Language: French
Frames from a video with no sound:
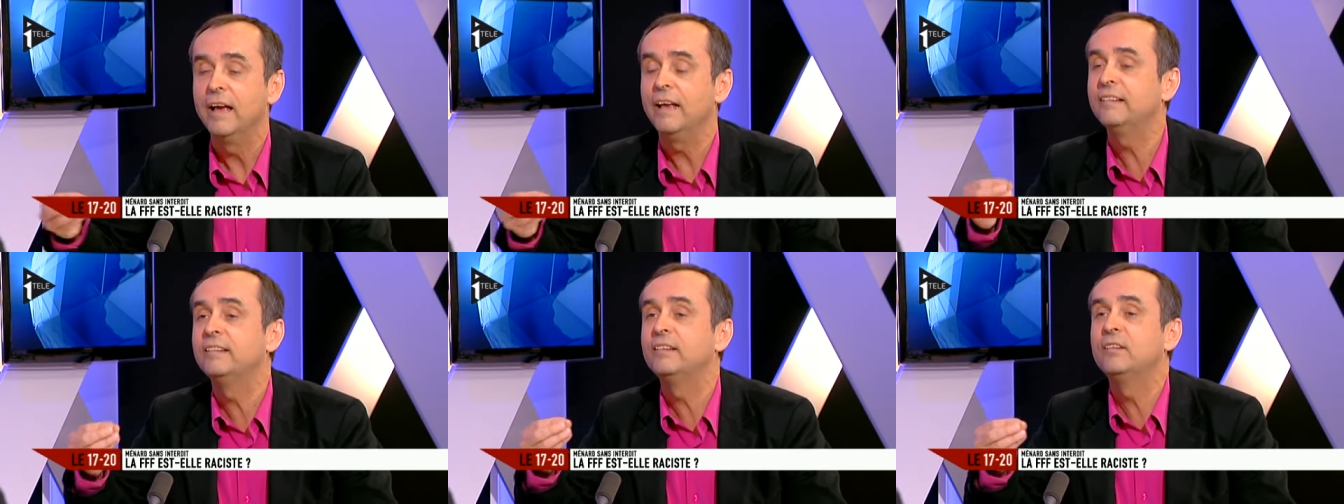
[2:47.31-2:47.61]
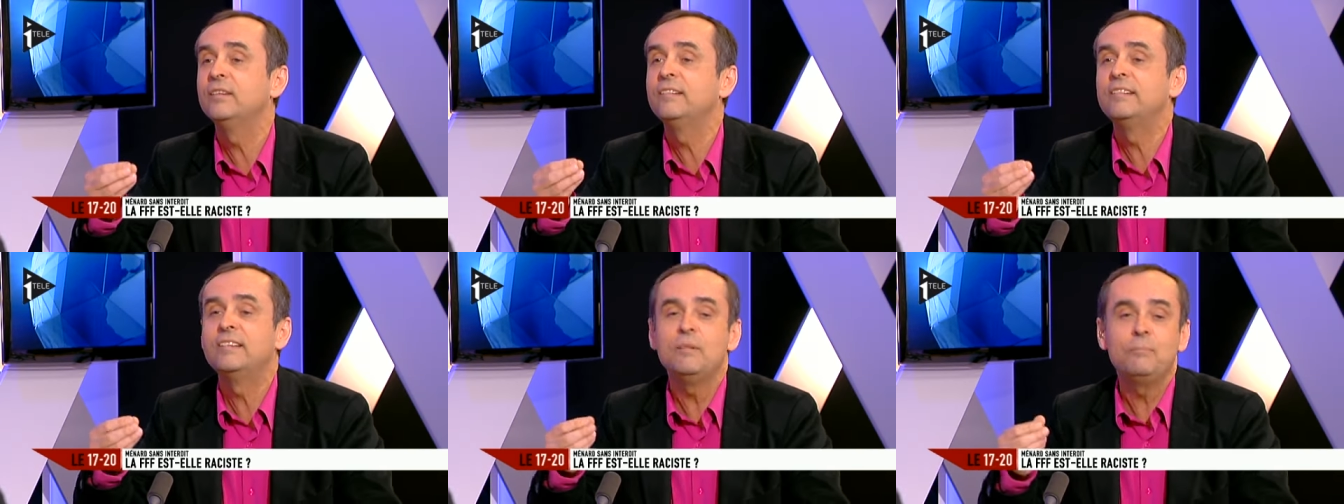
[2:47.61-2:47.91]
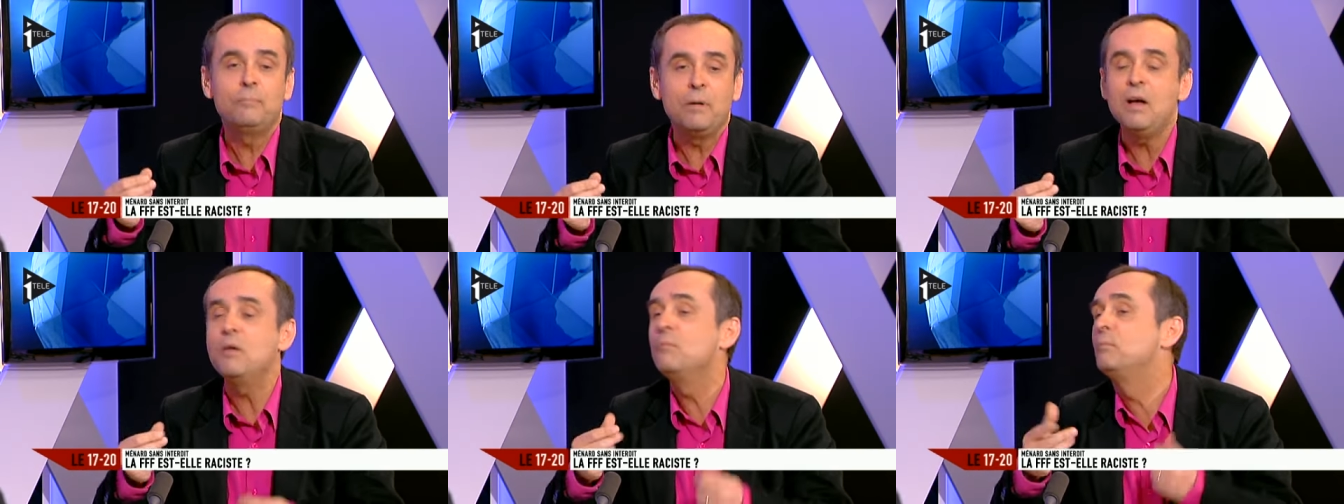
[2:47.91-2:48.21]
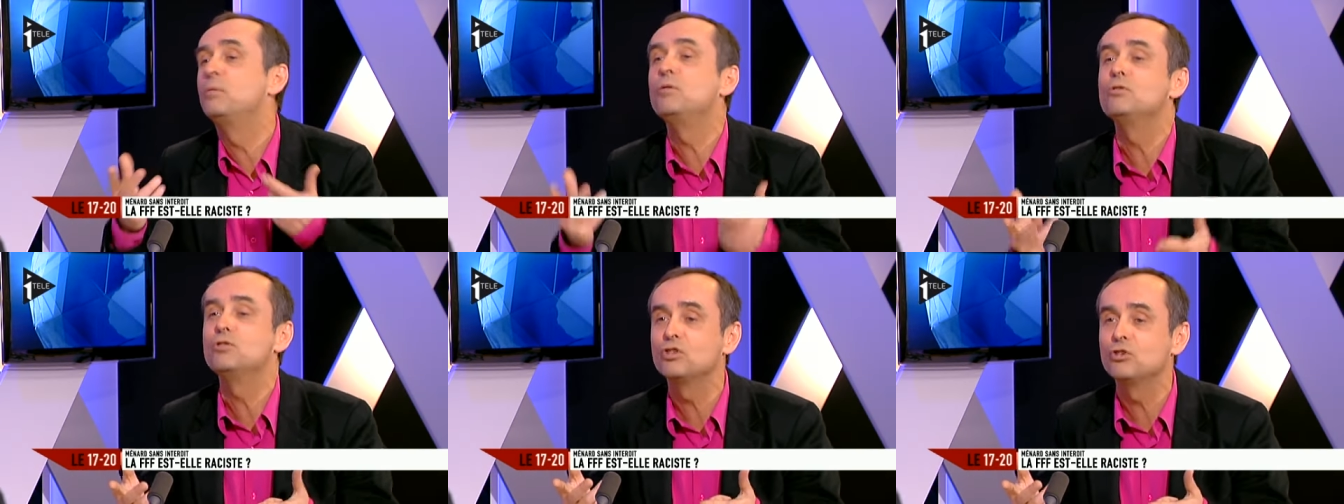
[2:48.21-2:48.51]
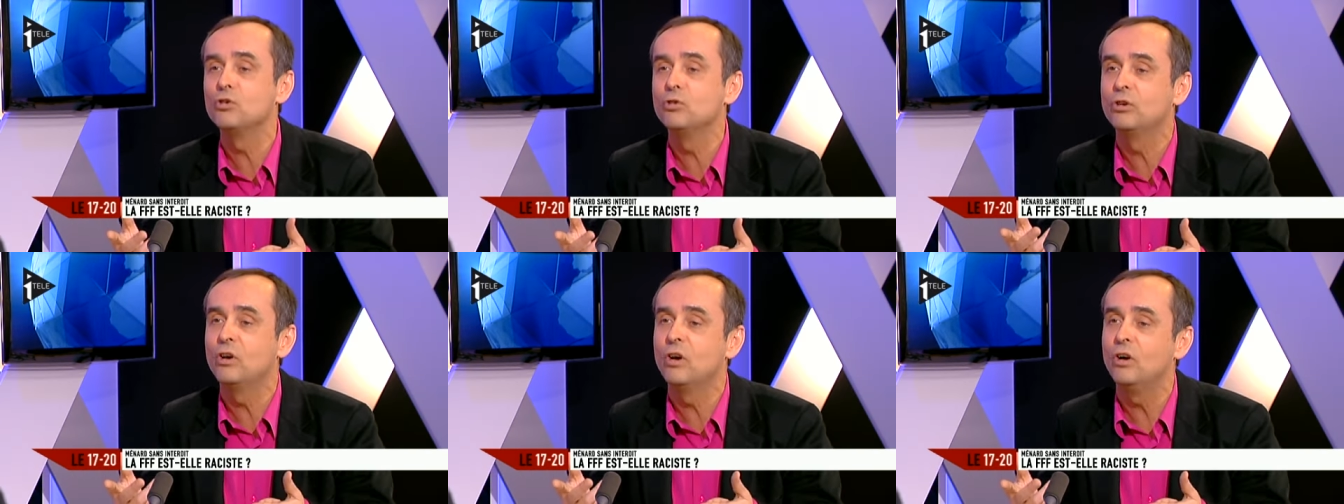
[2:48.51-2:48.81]
Est-ce que c'est pas un peu
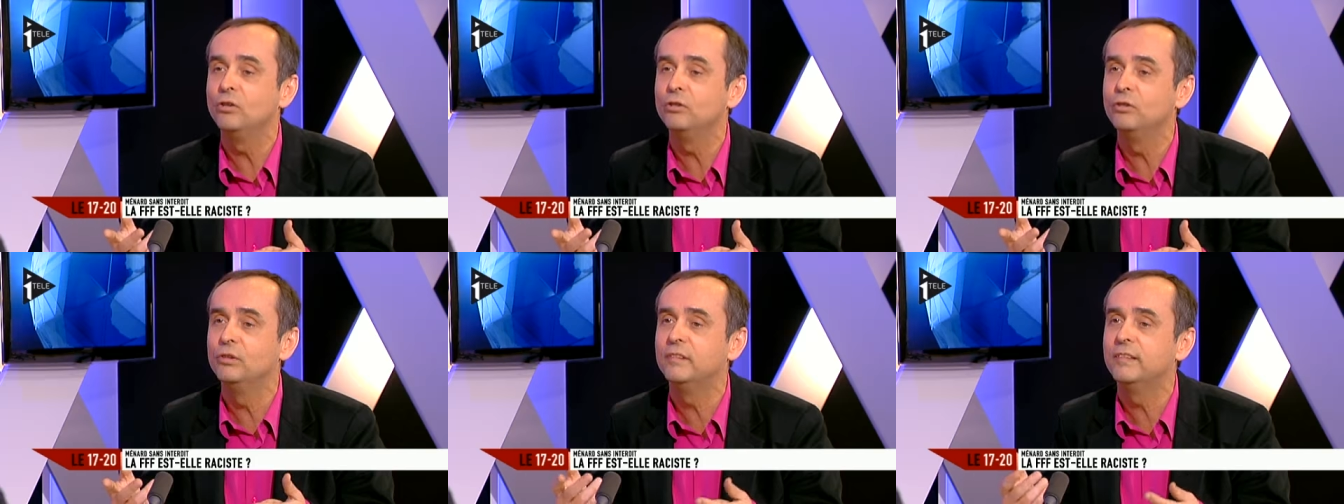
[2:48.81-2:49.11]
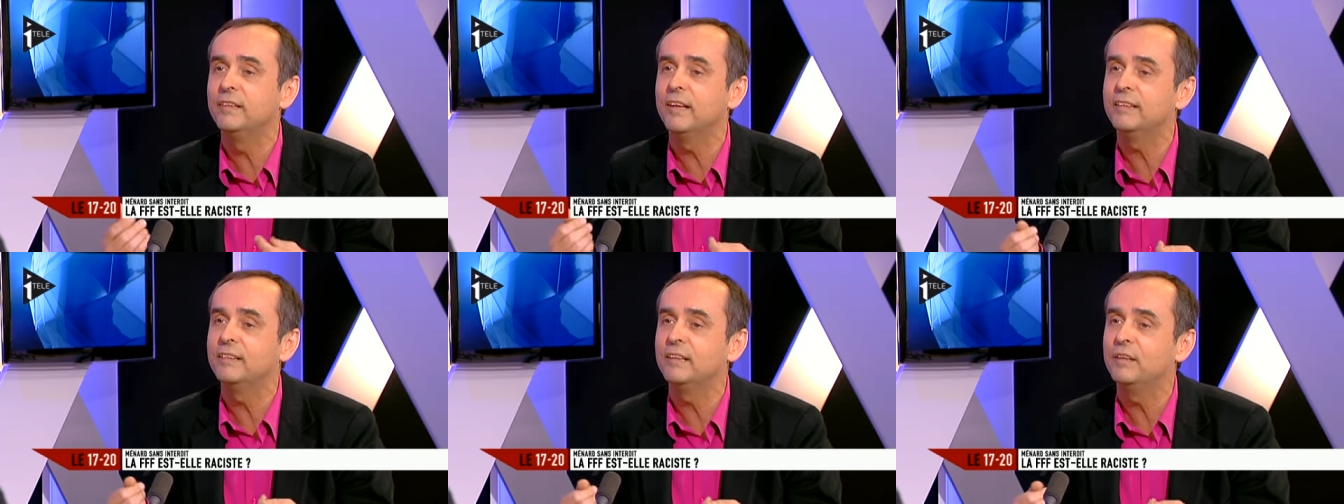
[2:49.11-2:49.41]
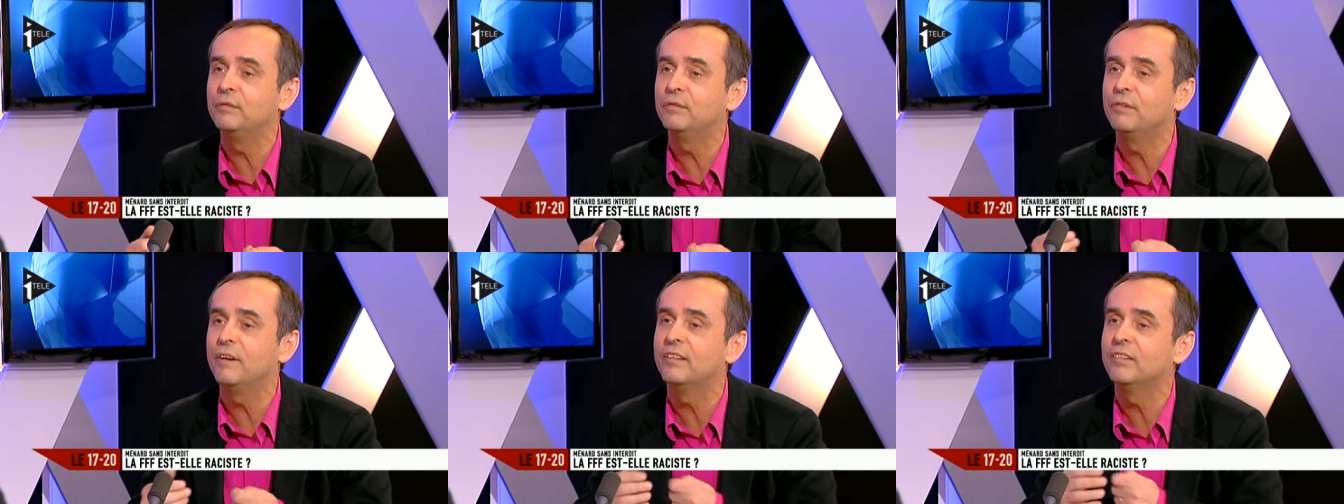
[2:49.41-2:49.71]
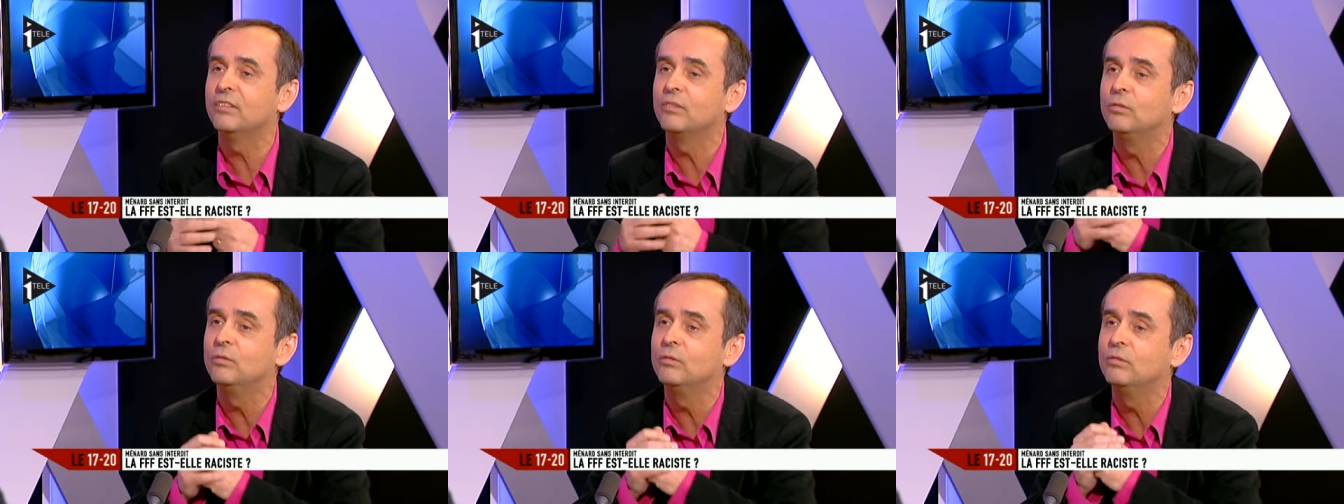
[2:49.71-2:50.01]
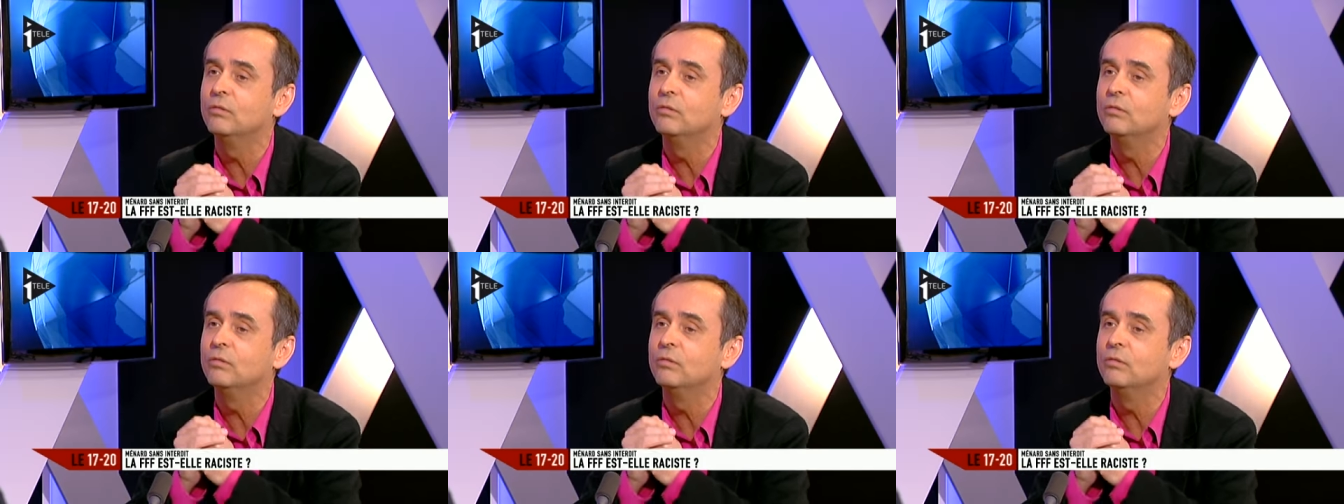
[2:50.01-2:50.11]
choquant d'une certaine façon